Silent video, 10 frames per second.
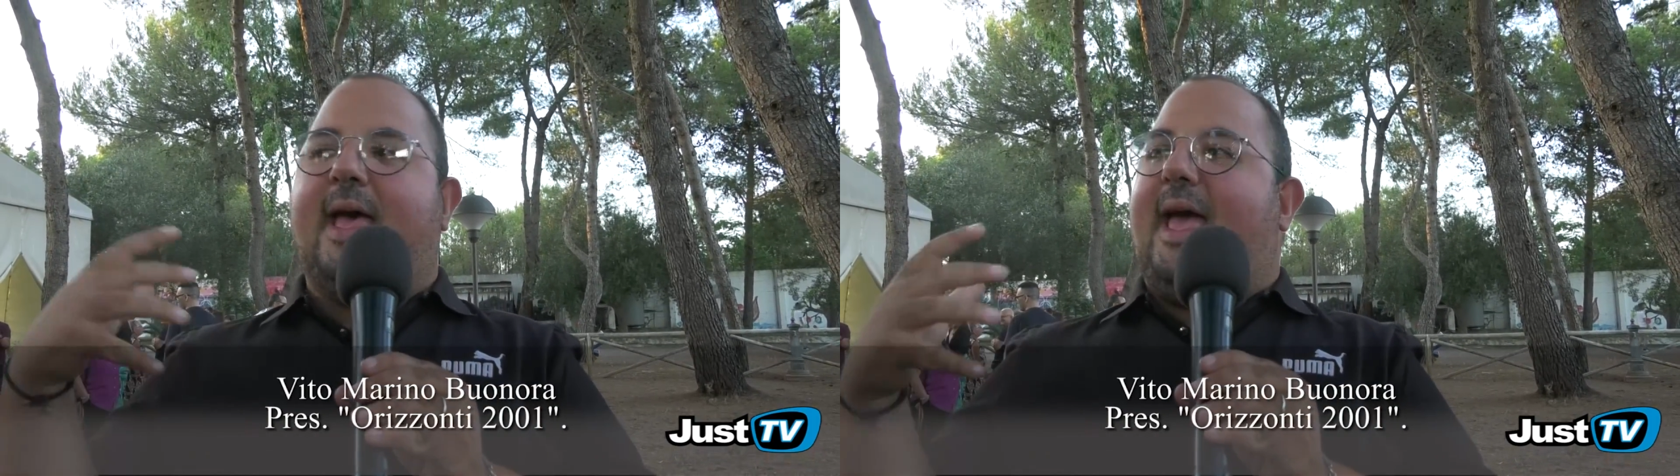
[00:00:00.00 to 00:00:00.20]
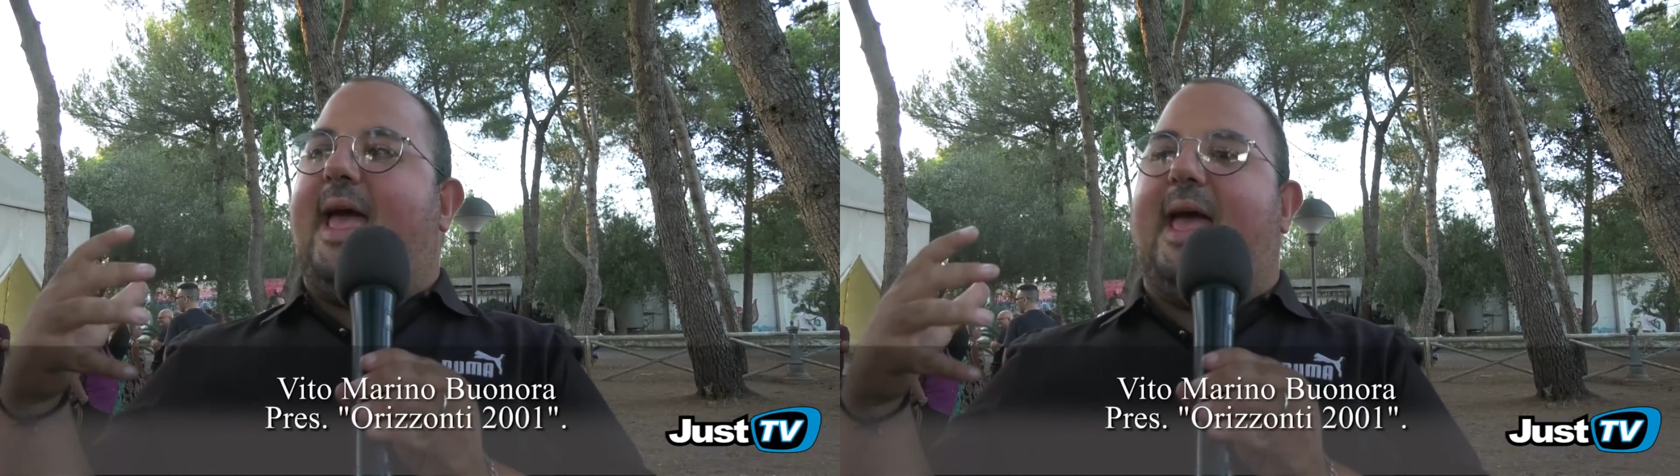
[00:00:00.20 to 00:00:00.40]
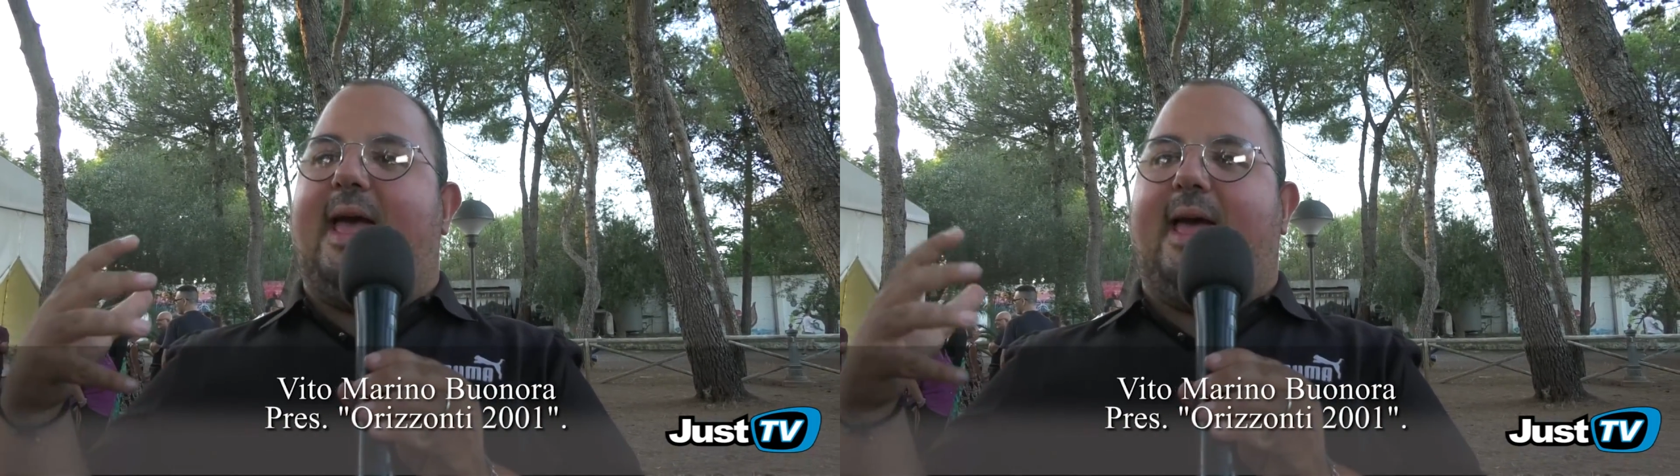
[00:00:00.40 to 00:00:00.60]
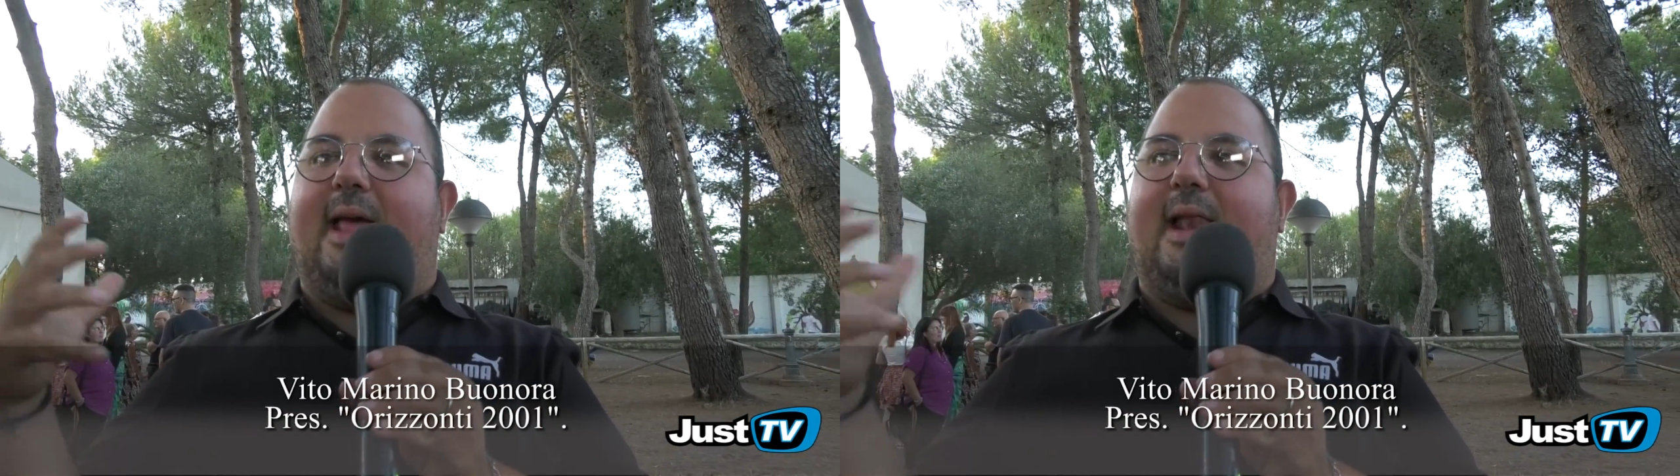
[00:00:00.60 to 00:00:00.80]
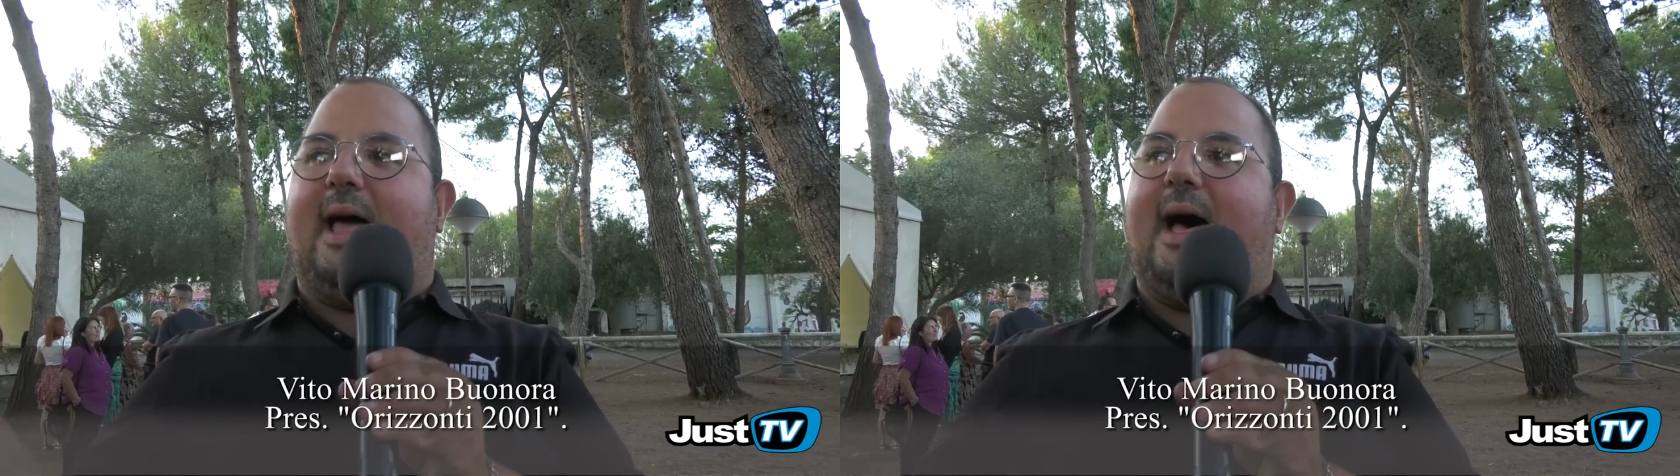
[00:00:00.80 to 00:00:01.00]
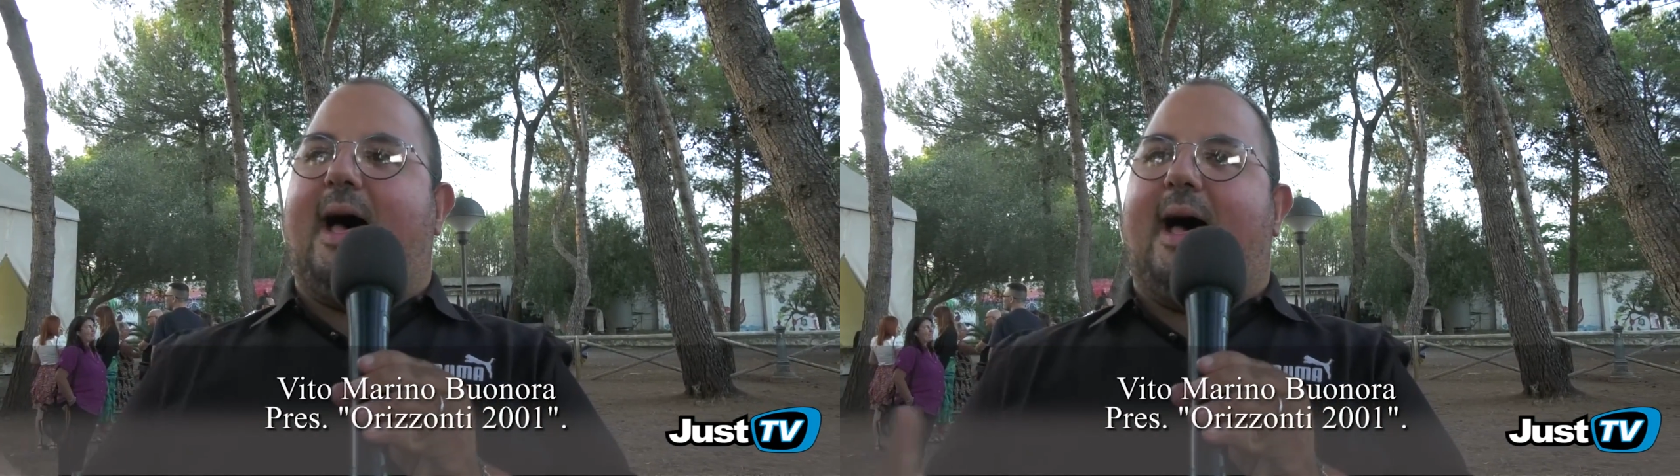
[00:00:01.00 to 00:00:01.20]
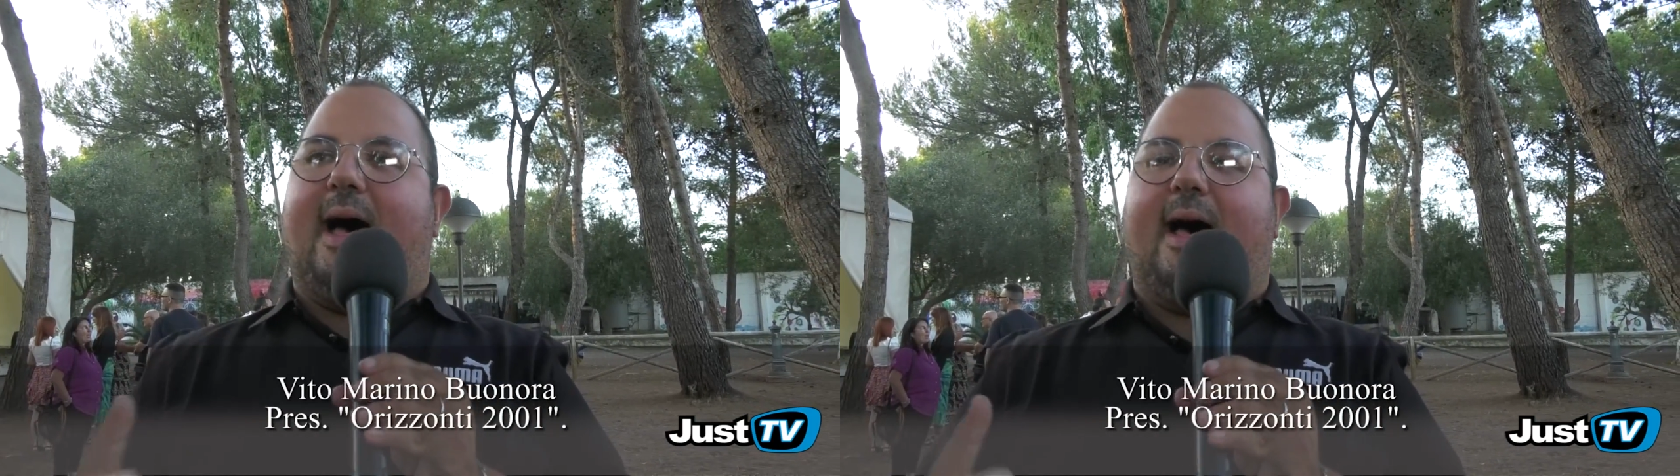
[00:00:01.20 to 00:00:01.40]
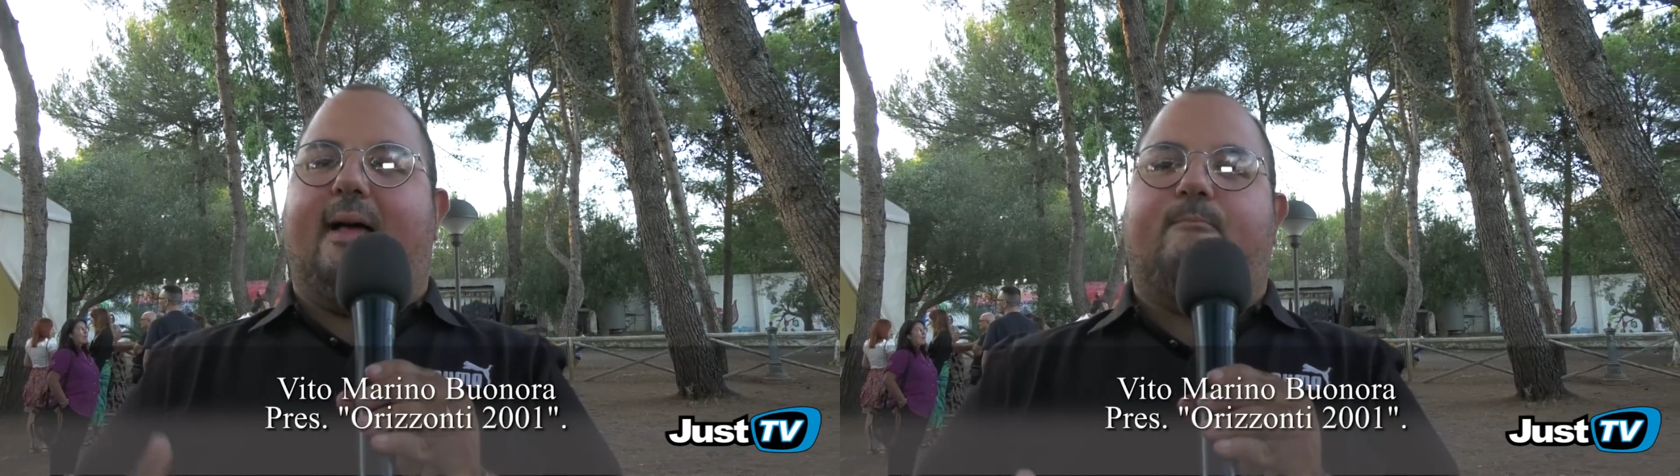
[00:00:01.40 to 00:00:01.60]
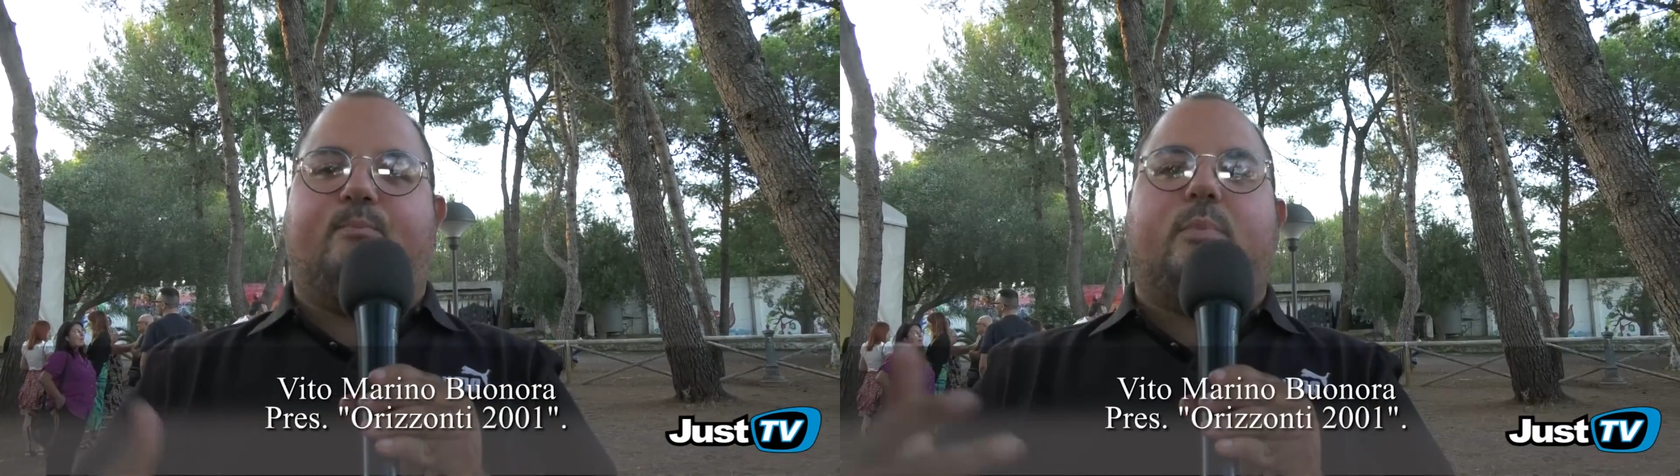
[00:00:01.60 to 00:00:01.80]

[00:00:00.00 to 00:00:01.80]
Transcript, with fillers: e la,